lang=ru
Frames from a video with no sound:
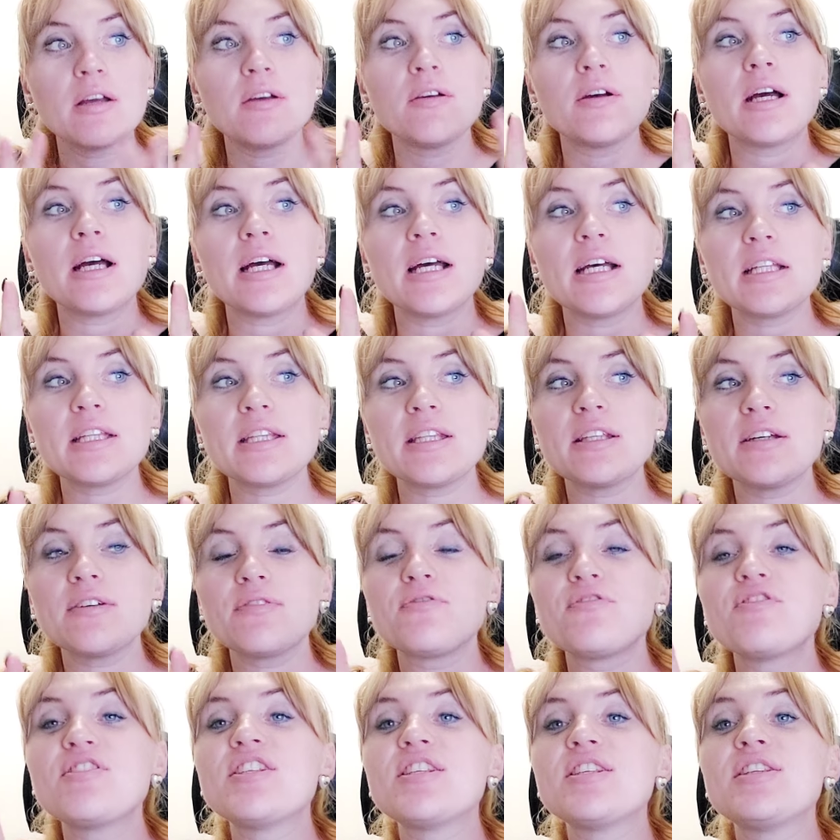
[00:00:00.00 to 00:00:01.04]
Это
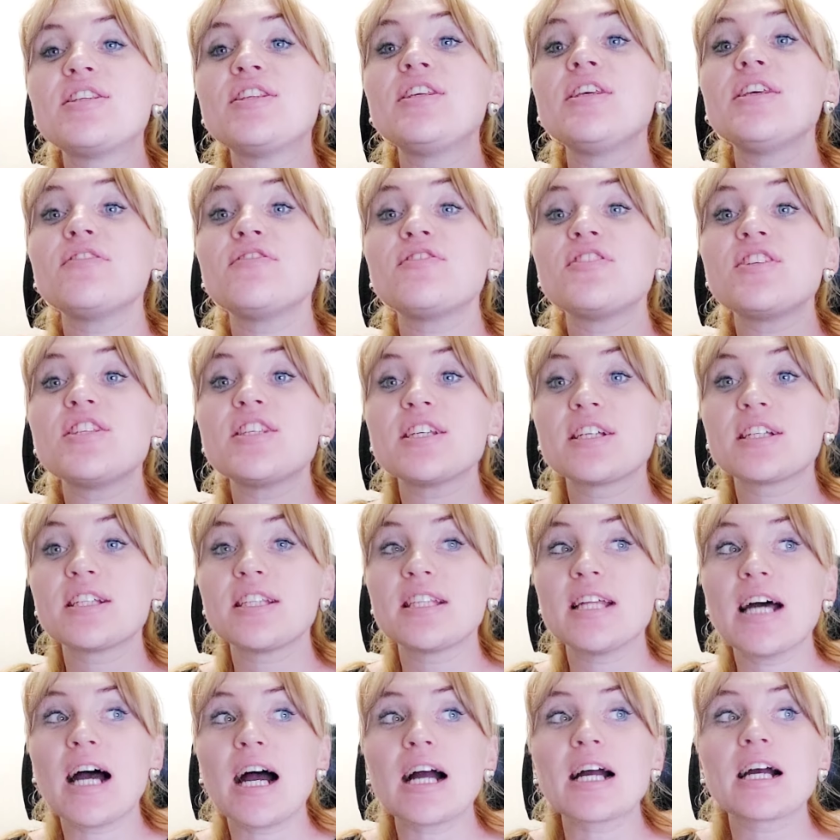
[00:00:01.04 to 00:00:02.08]
не
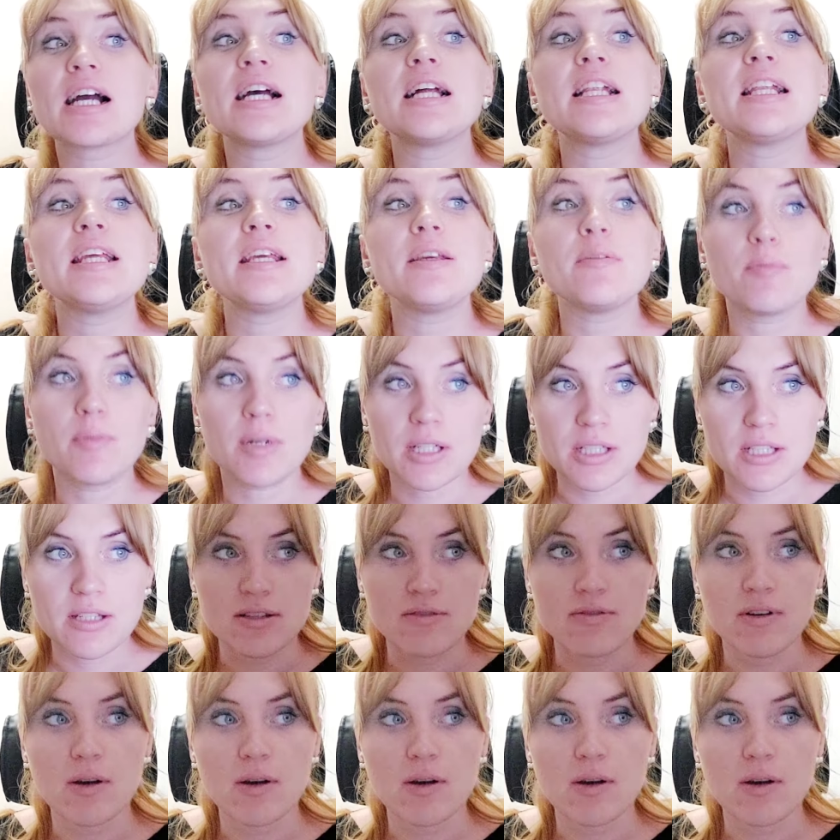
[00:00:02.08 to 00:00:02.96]
всегда климакс.